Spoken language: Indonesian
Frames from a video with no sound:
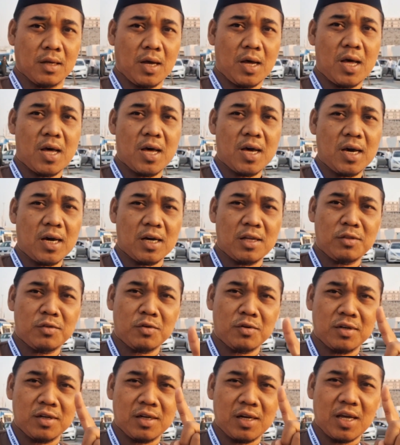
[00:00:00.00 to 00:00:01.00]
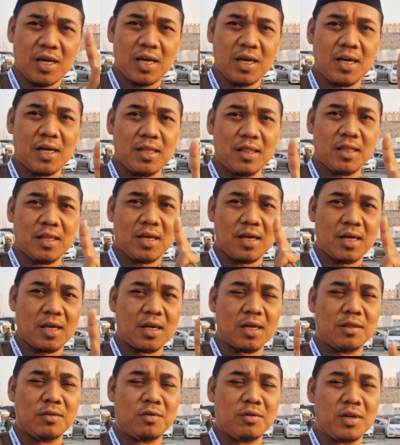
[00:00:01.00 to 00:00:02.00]
Ahadun ahad,
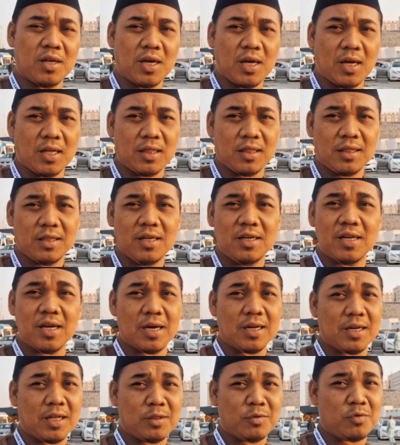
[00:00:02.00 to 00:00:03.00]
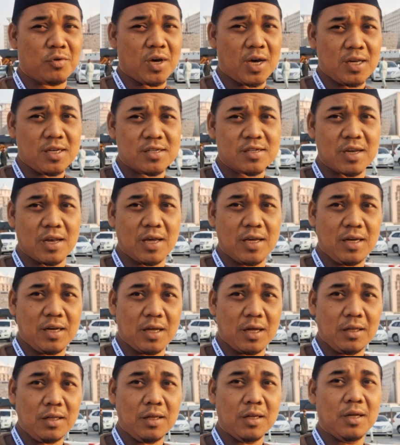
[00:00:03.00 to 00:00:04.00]
ahadun ahad. Tidak ada Tuhan selain
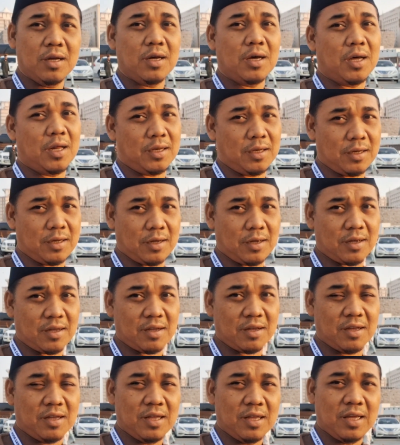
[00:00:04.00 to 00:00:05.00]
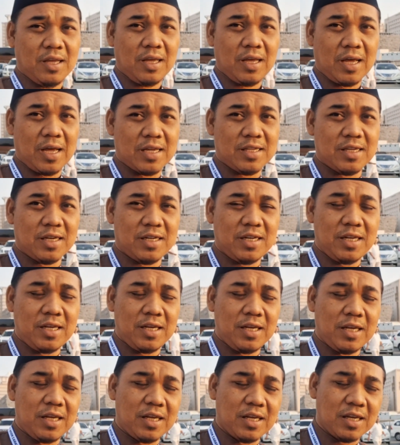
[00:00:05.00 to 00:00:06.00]
Allah. Nah,
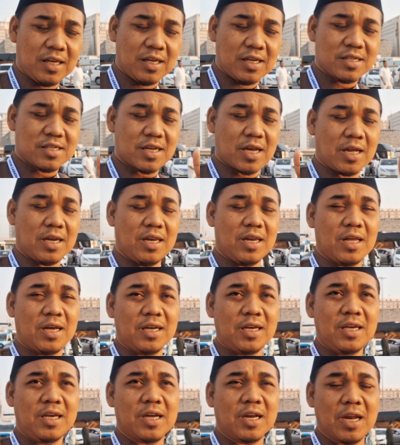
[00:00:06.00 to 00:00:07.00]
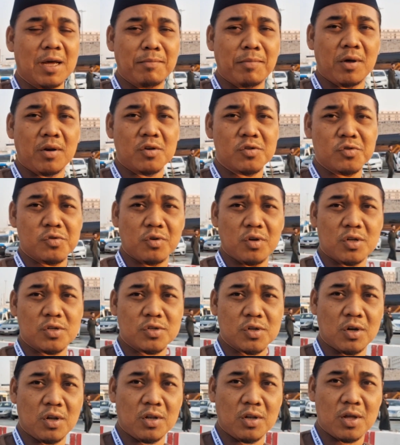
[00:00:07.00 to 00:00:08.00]
jadi sekali lagi kenapa Rasulullah
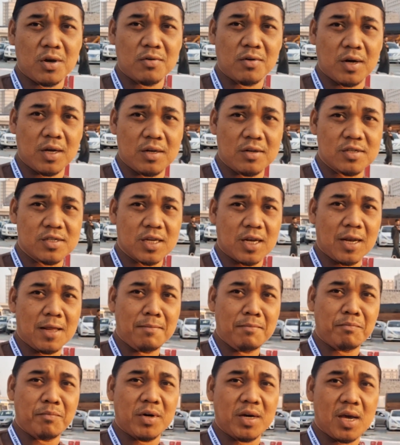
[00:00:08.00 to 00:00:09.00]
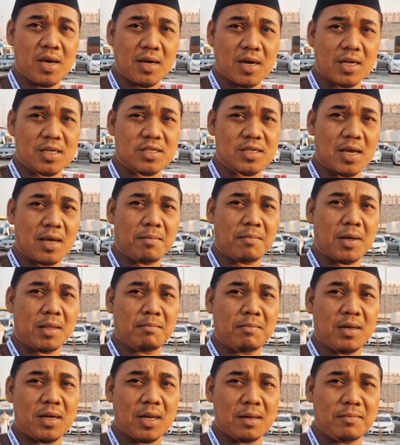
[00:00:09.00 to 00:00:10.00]
Shallallahu Alaihi Wasallam mengangkat
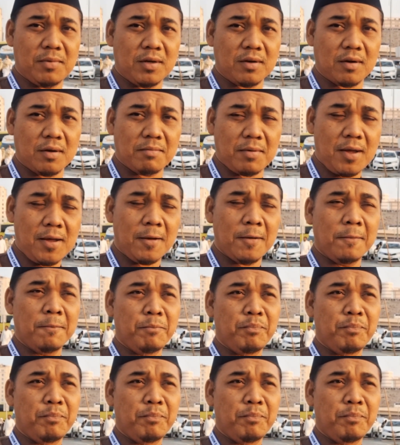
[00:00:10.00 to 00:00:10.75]
sahabat Bilal bin Rabah